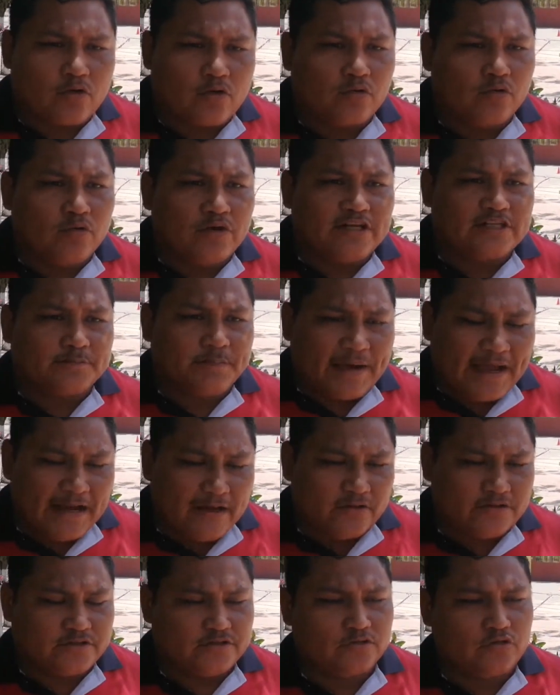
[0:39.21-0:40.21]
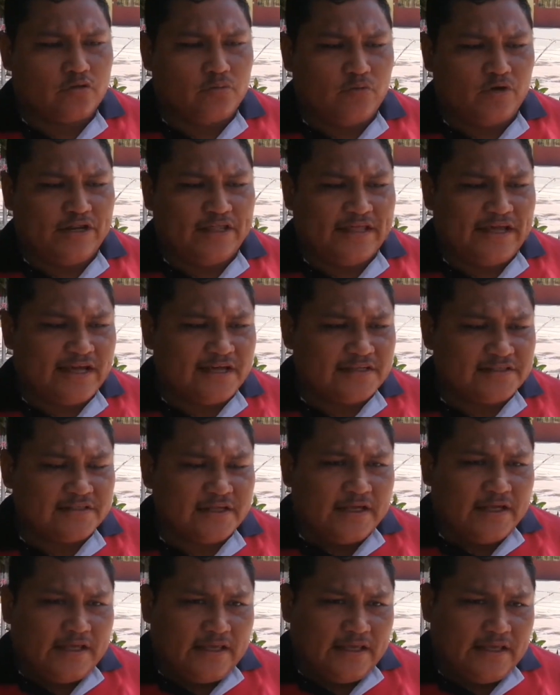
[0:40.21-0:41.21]
con un respaldo en sus comunidades
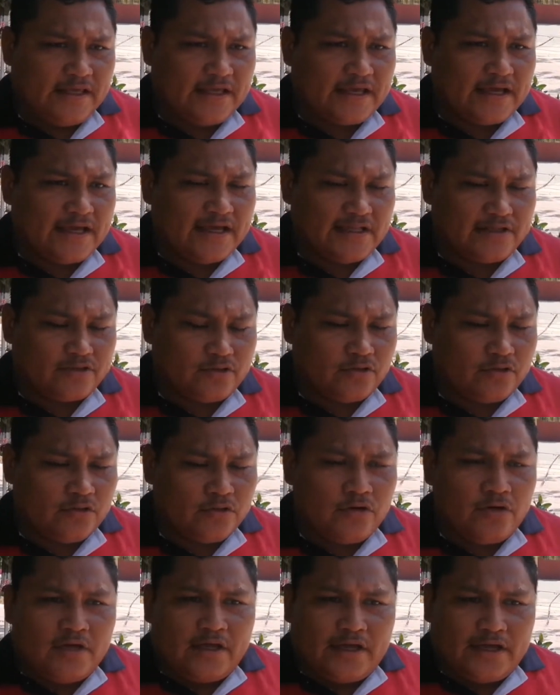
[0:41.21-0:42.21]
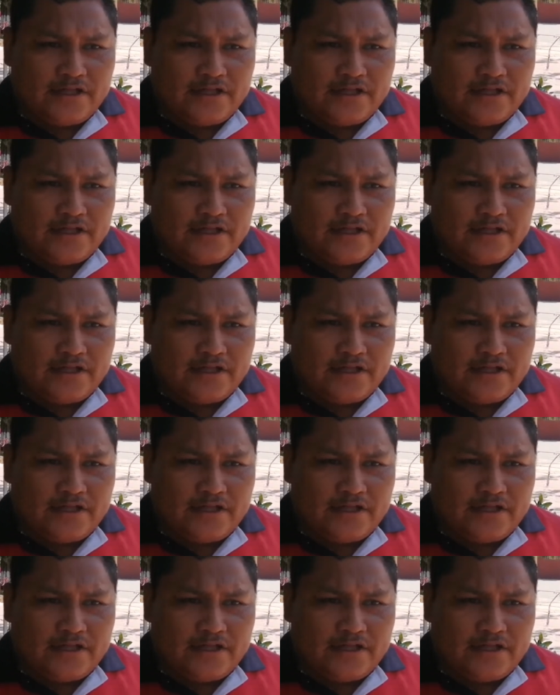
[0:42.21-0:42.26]
y que eso,